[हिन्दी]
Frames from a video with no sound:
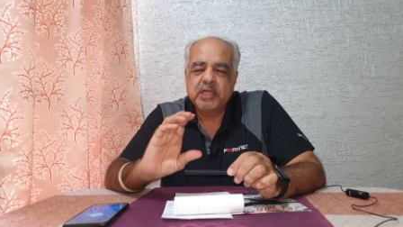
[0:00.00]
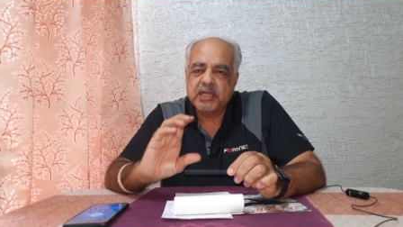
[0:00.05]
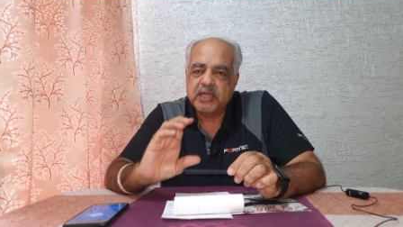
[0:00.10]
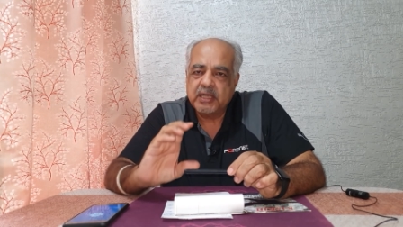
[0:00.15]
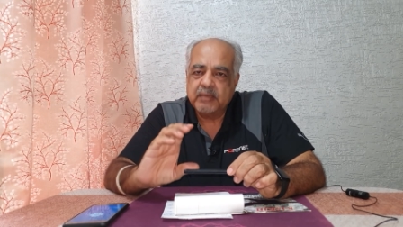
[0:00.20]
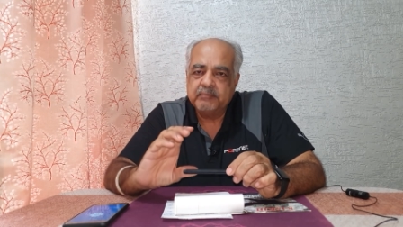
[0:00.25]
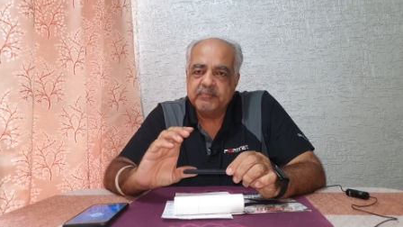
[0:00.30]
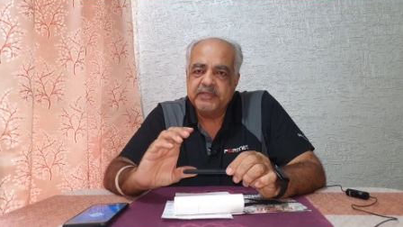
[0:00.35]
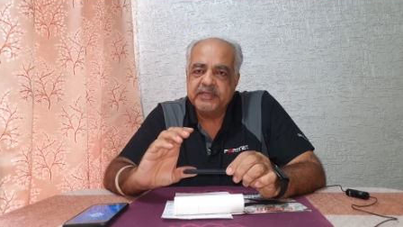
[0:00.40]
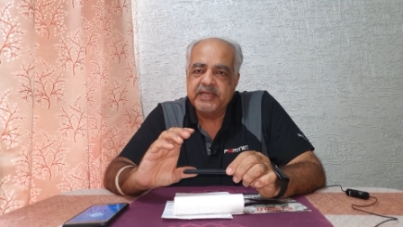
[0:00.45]

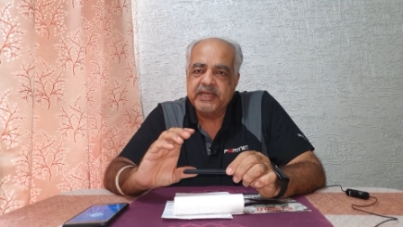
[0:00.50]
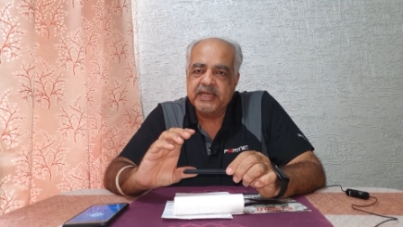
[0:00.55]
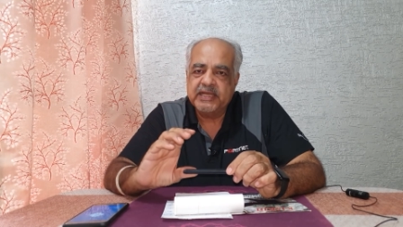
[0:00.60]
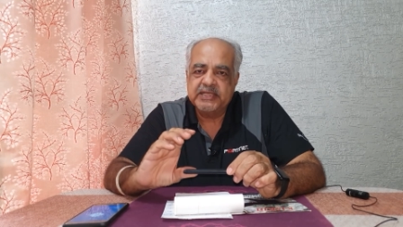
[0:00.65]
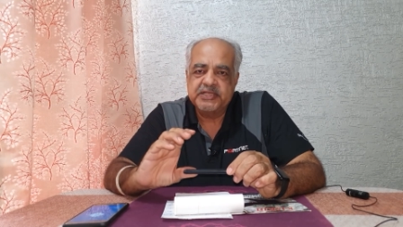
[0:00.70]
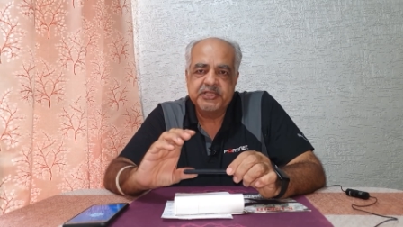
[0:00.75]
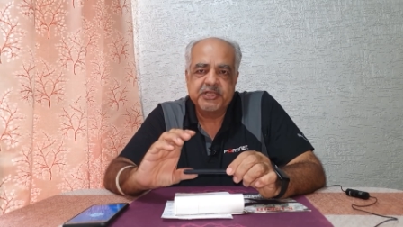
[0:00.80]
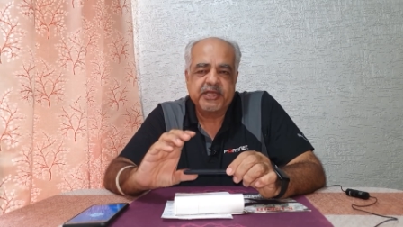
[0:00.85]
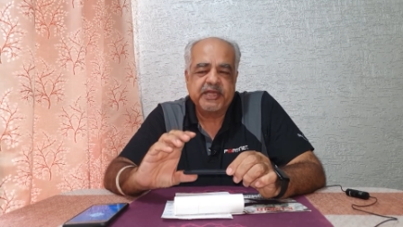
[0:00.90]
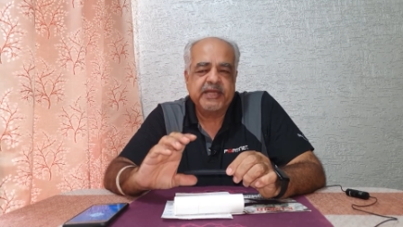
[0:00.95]
कम दिया
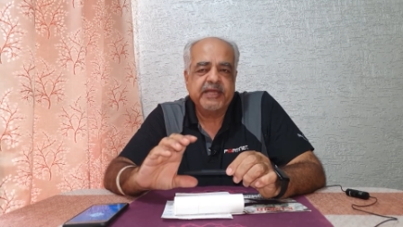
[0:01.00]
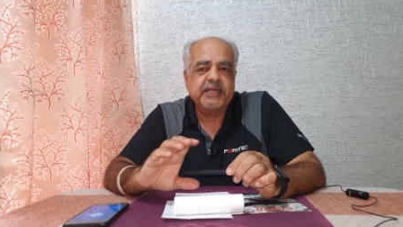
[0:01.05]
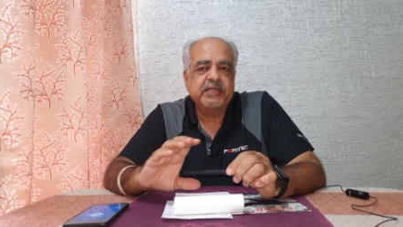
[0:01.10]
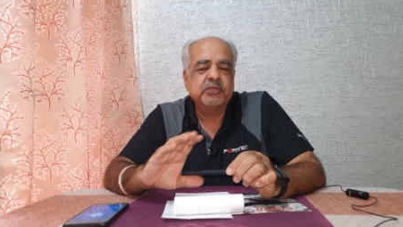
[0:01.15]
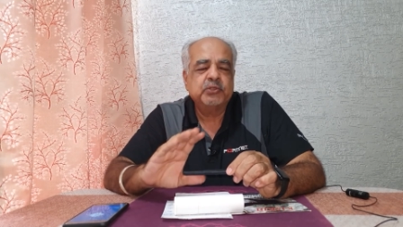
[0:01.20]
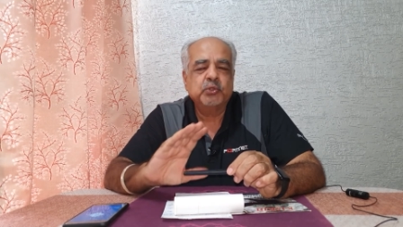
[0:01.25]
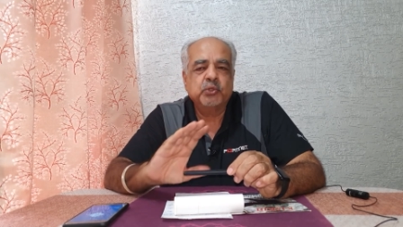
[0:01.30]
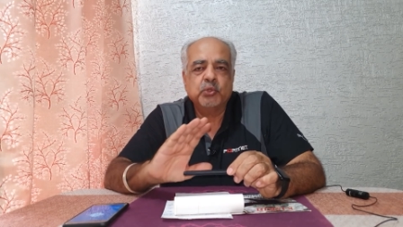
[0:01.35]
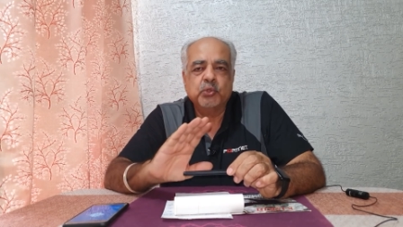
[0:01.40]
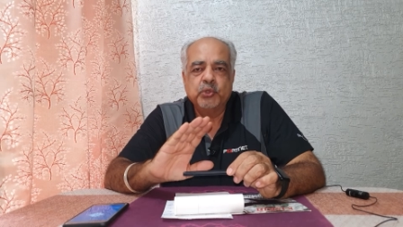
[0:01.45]
जाए
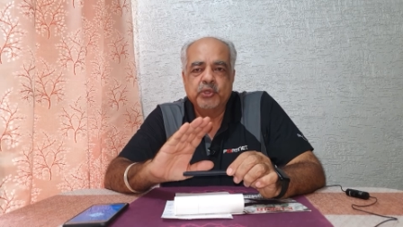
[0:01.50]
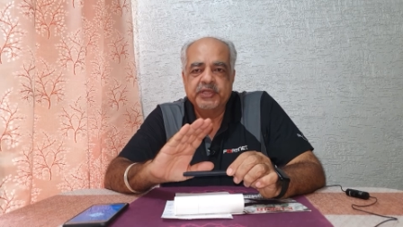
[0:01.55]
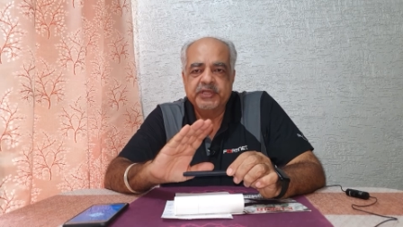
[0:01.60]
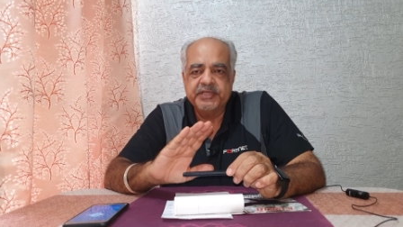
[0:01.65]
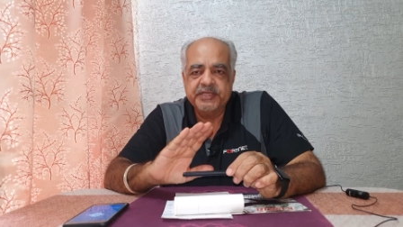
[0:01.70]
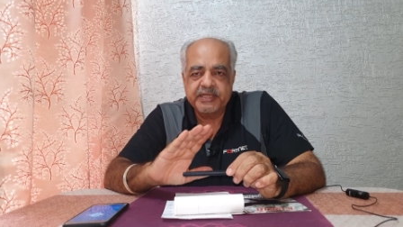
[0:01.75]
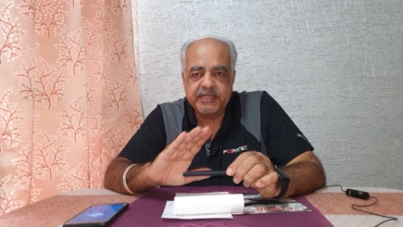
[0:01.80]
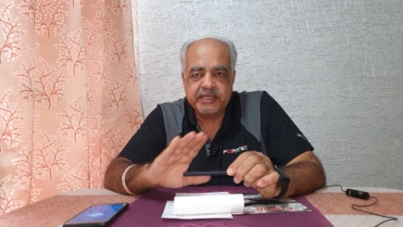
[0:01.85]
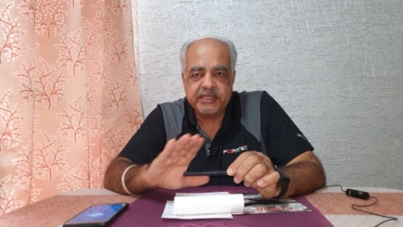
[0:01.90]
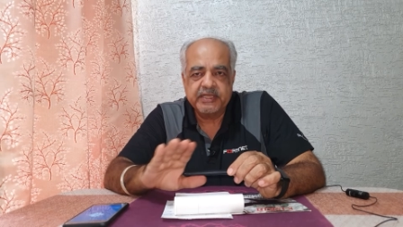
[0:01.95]
तो कोई
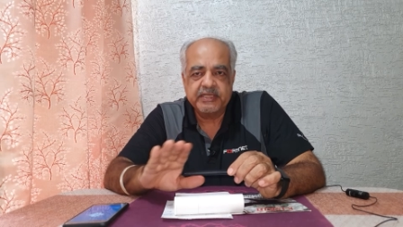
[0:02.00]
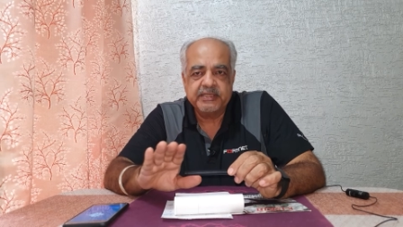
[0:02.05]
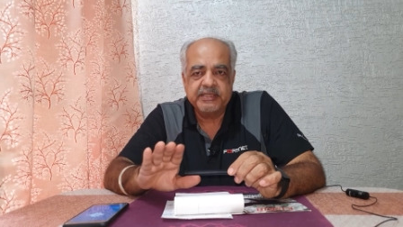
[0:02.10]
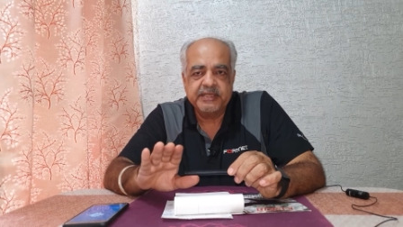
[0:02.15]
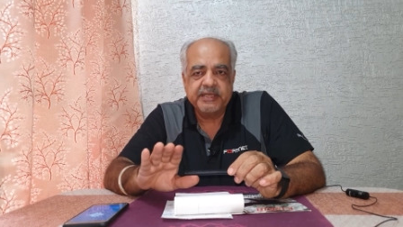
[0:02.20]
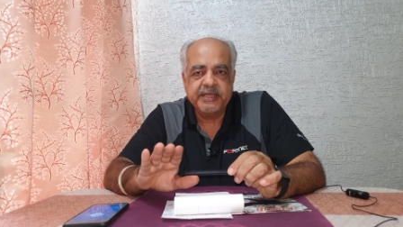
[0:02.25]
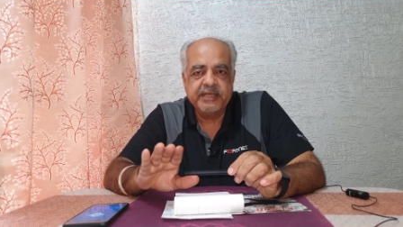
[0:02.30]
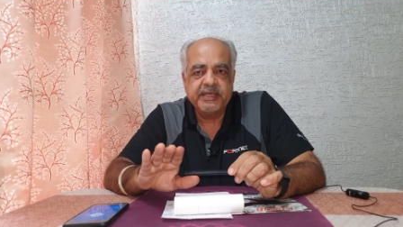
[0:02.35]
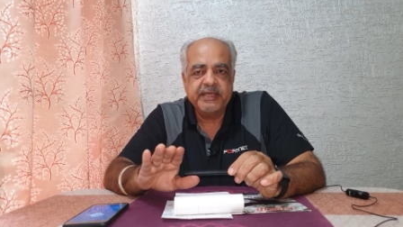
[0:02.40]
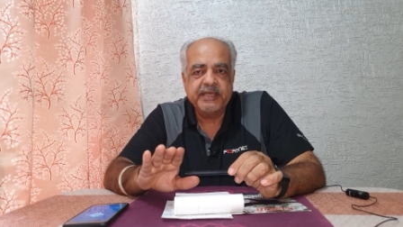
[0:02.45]
दिक्कत
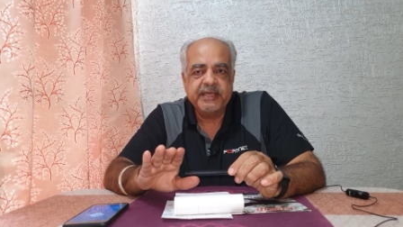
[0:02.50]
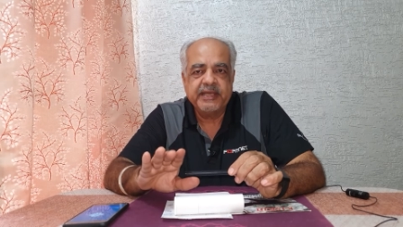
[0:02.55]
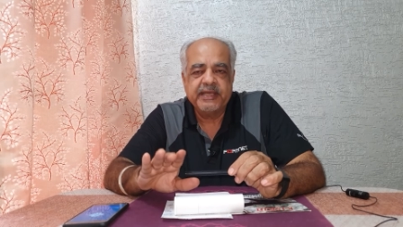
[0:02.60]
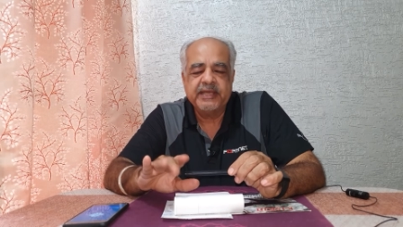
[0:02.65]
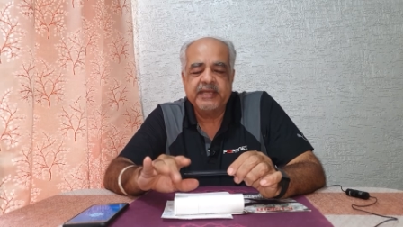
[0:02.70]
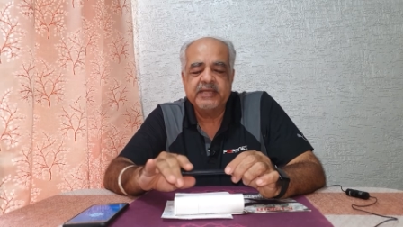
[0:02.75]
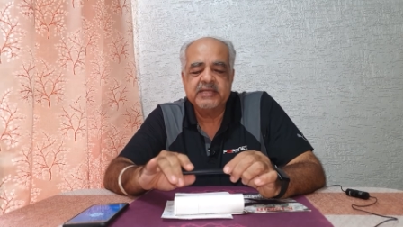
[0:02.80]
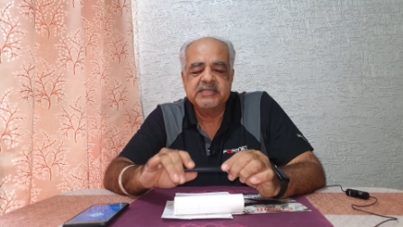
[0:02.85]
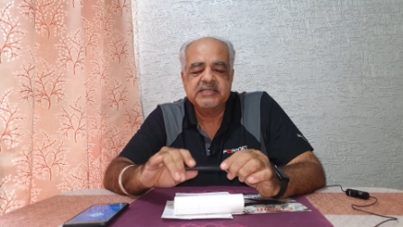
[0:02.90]
नहीं है